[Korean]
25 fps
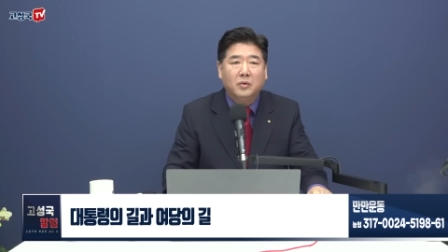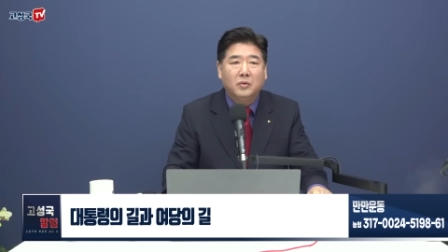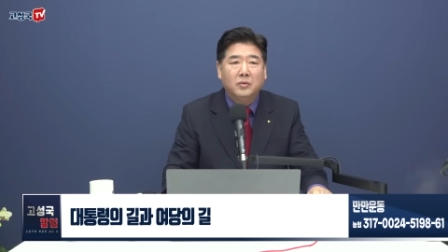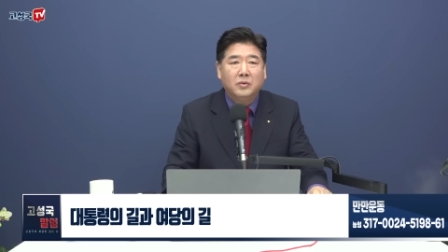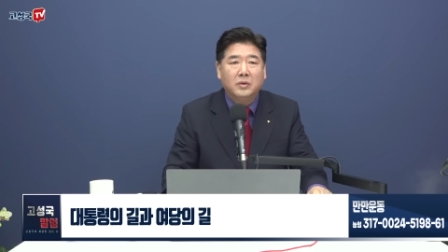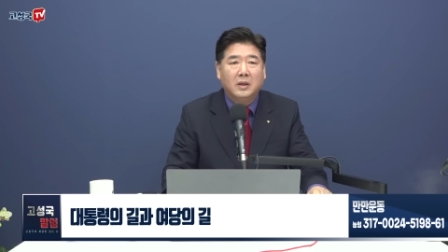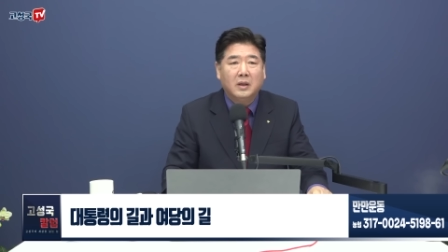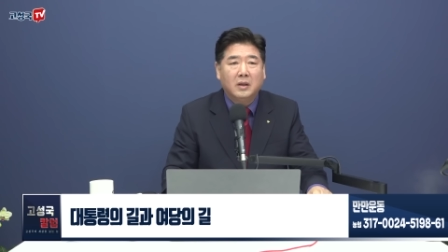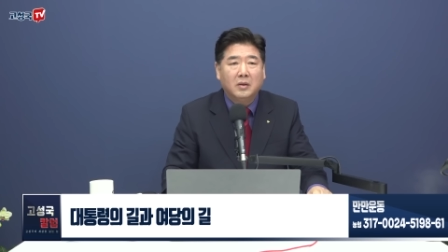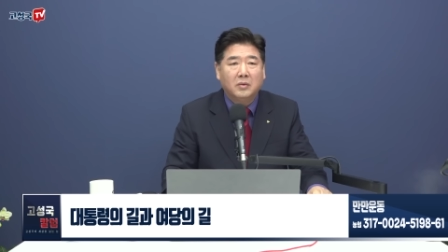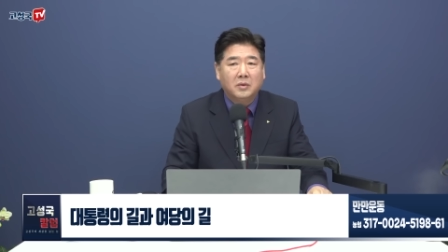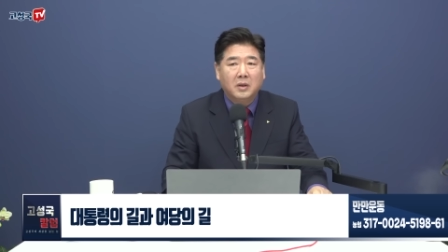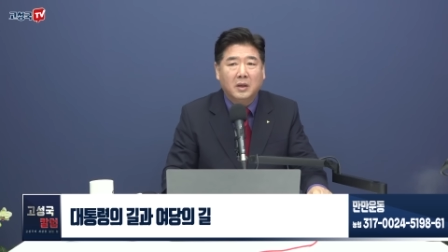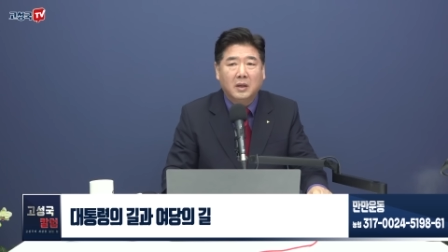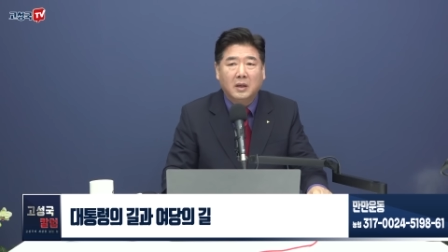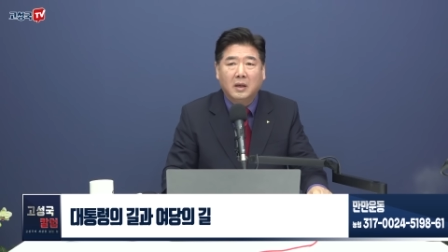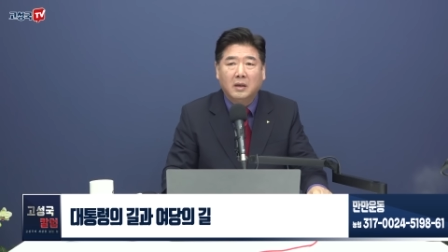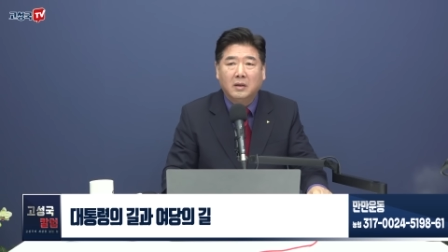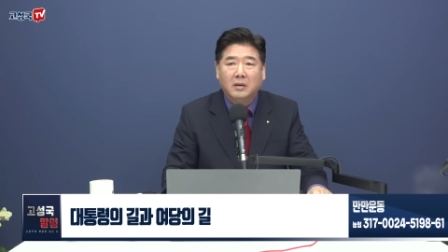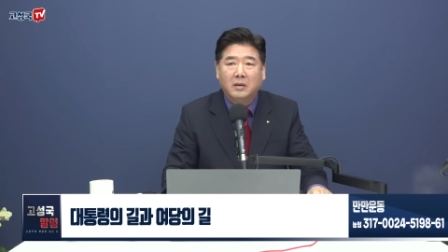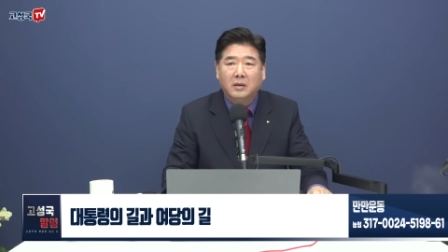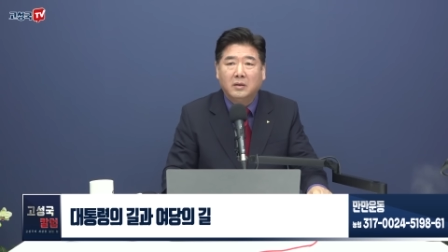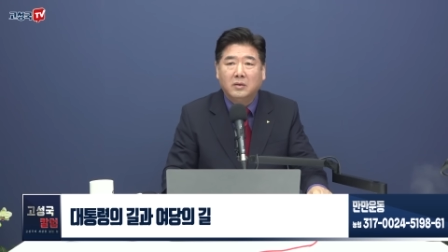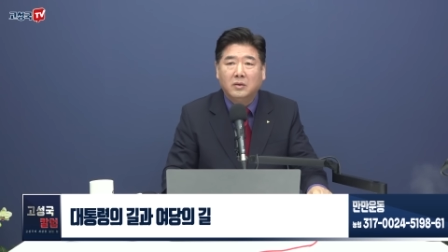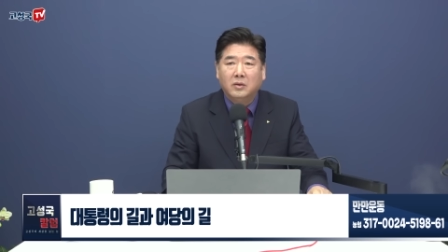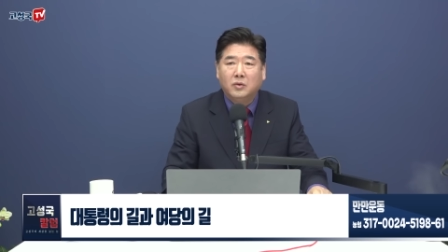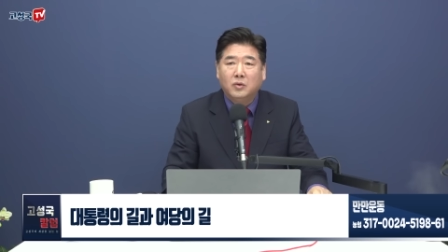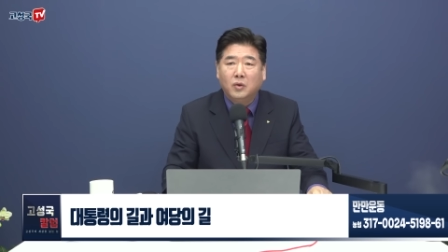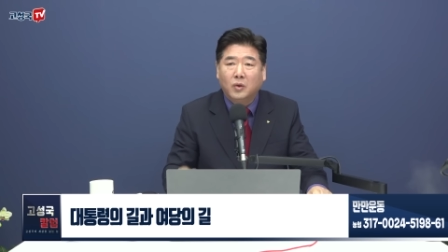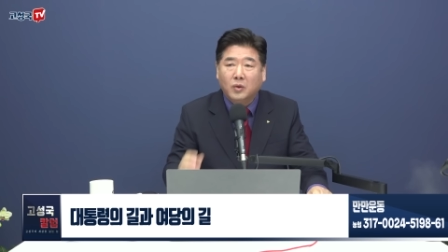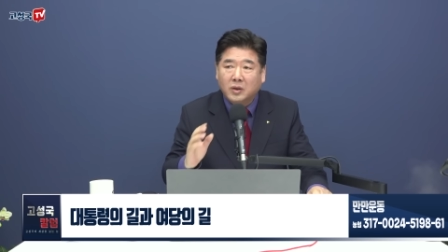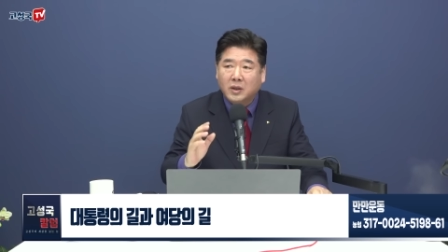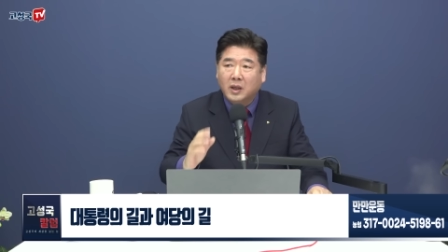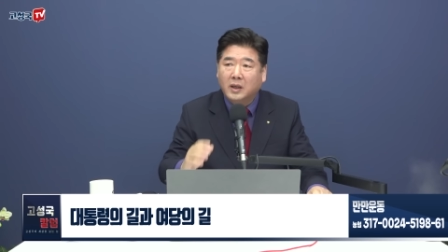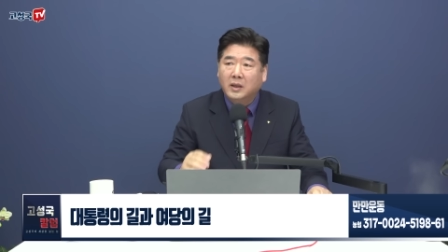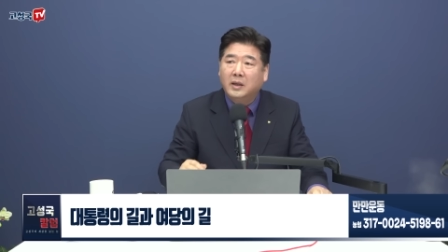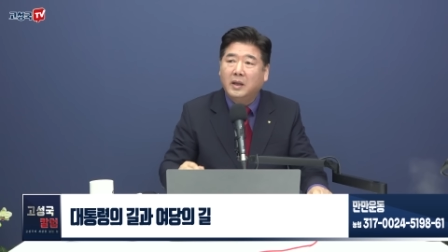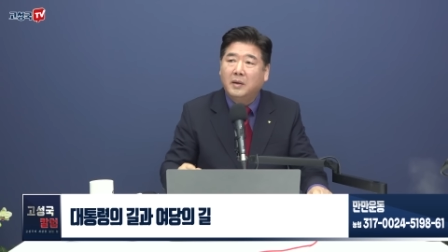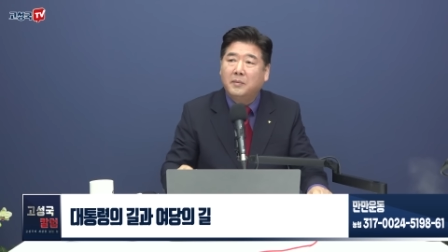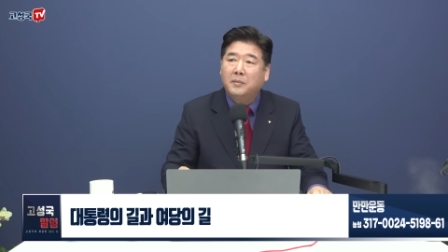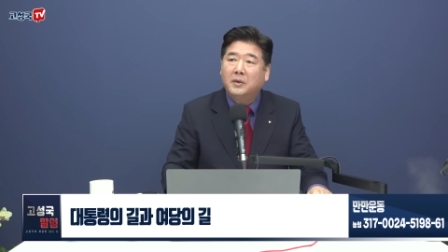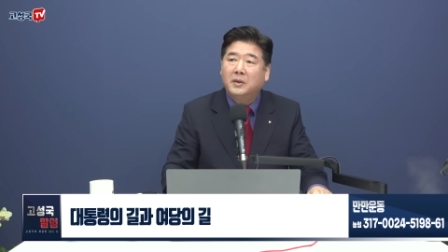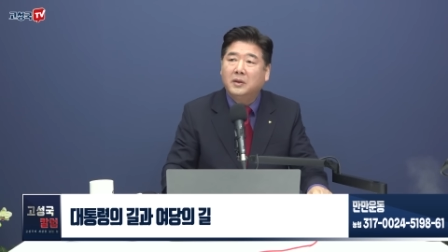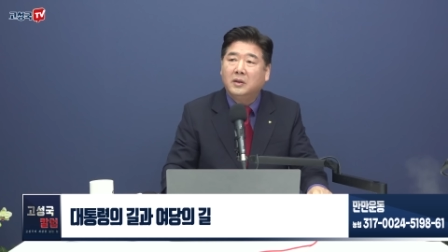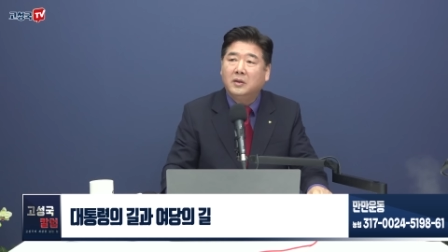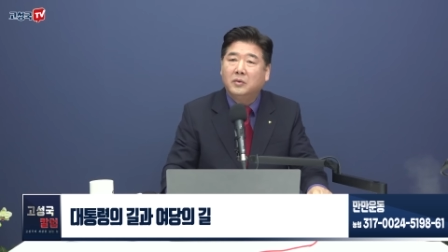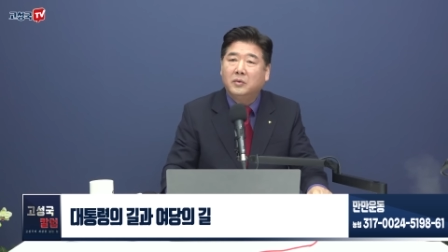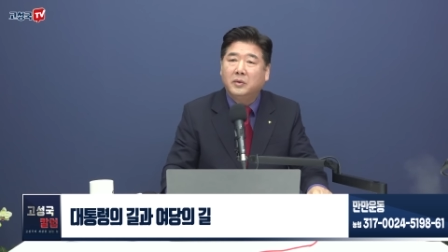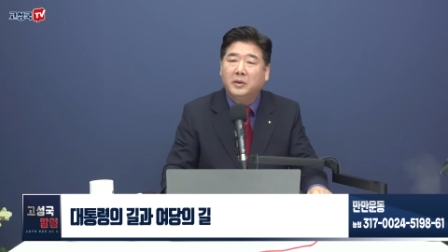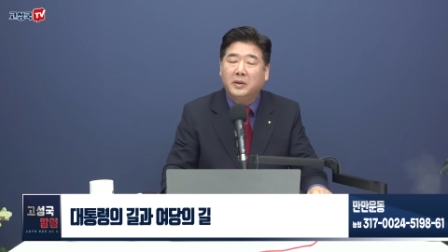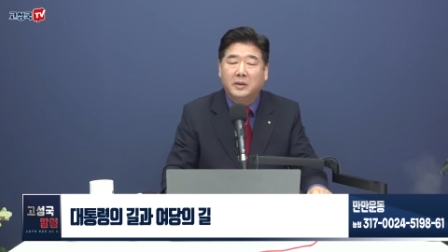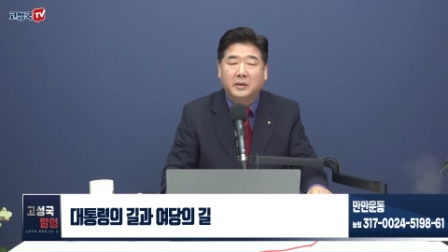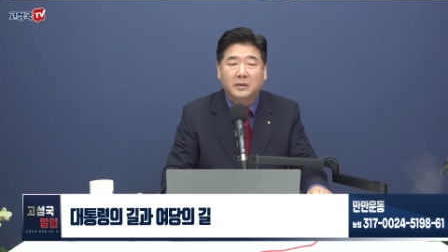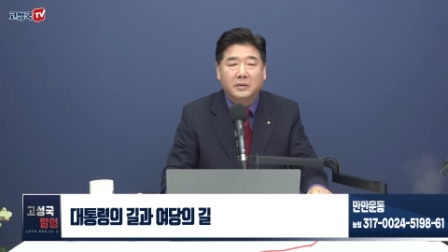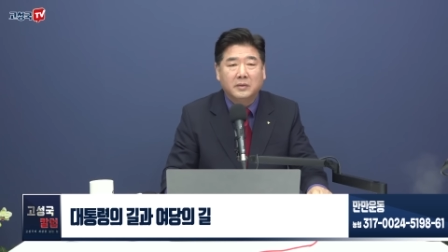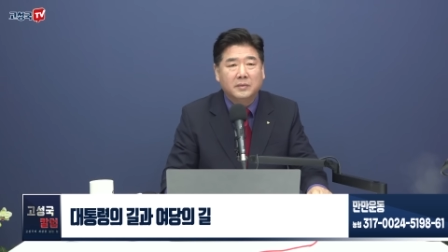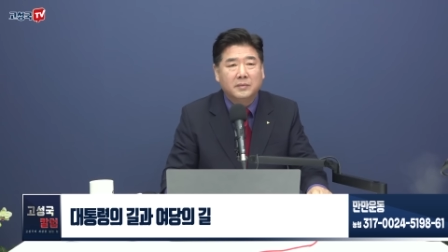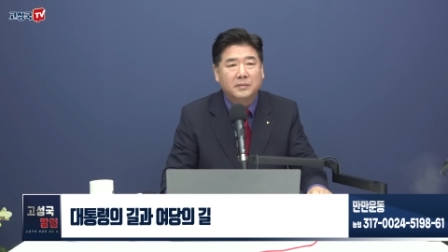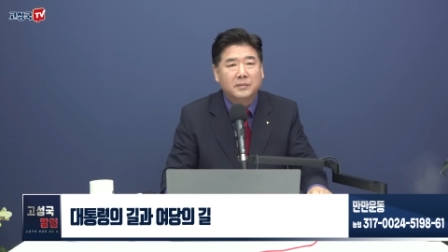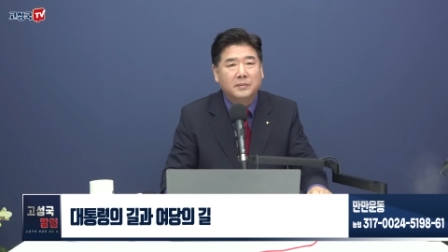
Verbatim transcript: 존재라고 생각을 해서 쫓아내버리기도 해요.